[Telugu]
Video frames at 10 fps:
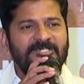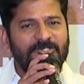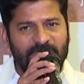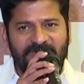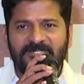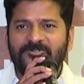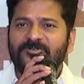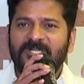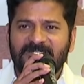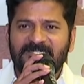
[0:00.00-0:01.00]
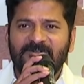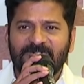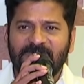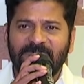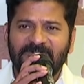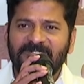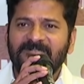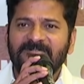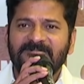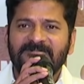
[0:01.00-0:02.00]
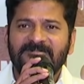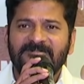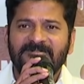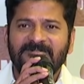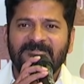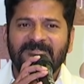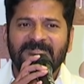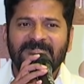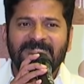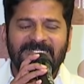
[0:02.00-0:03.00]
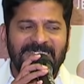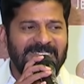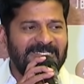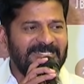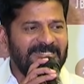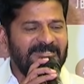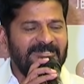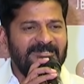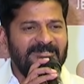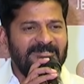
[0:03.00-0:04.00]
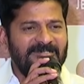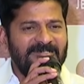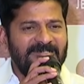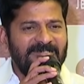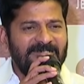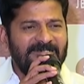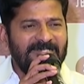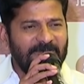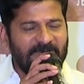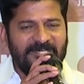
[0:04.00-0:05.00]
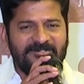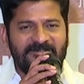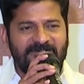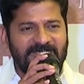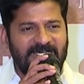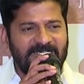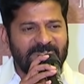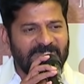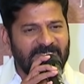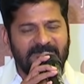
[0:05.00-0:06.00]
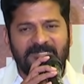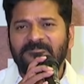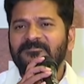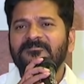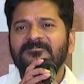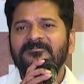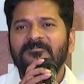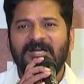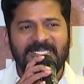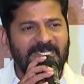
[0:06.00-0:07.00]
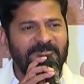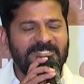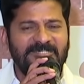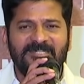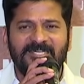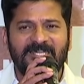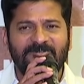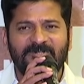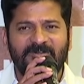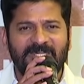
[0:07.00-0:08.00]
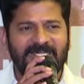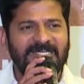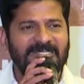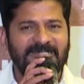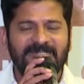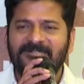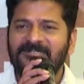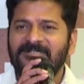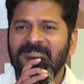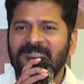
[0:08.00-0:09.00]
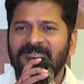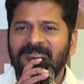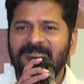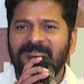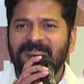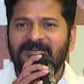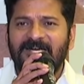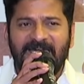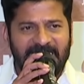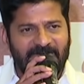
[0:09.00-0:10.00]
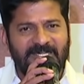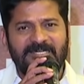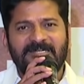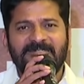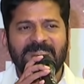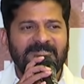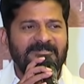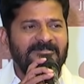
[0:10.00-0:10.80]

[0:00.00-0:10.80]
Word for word: యువత చూడాల్సిన అవసరం ఉన్నది ఎందుకంటే డెబ్బై ఐదు సంవత్సరాల స్వతంత్రం మాకేమిచ్చిందని అనుకునే వాళ్ళకంటే అనేవాళ్ళకంటే